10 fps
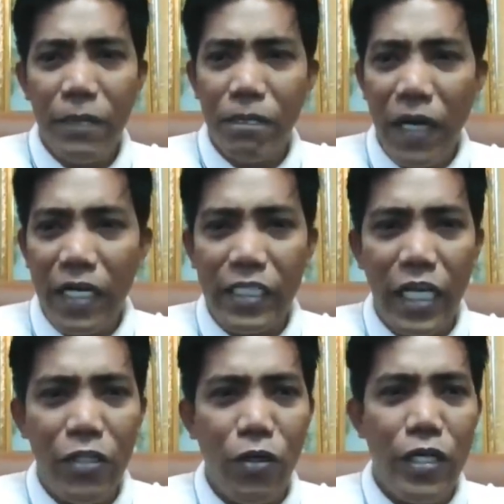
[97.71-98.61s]
para sa
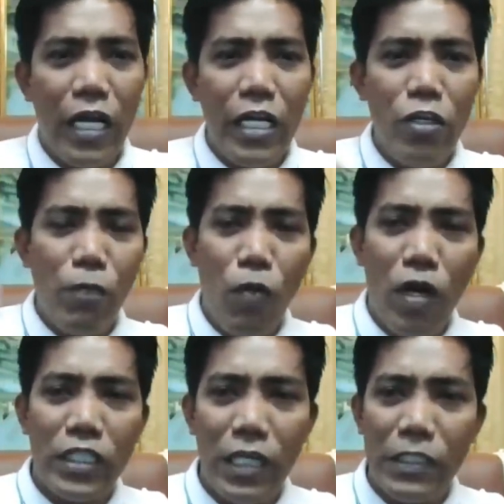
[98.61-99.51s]
inyo, yung inyo po
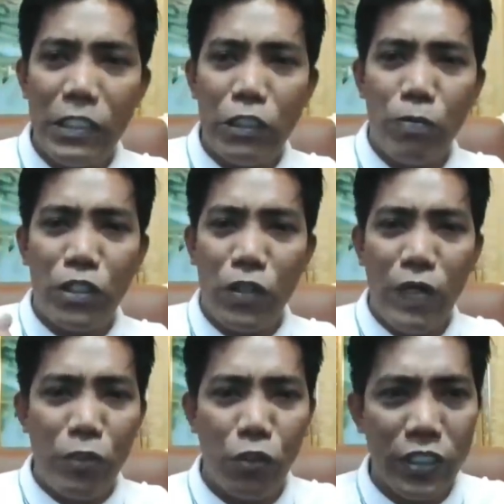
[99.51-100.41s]
kasing
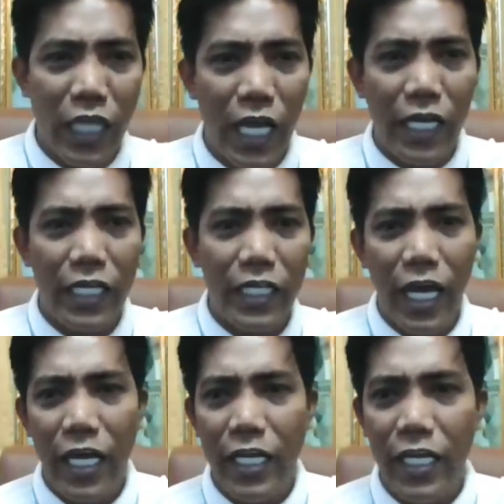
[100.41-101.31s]
subscription sa akin
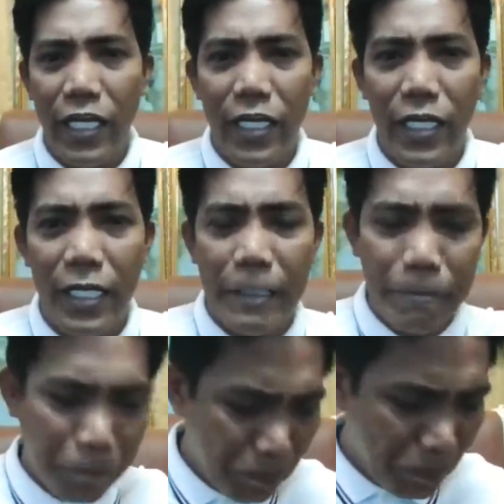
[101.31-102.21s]
ay uh,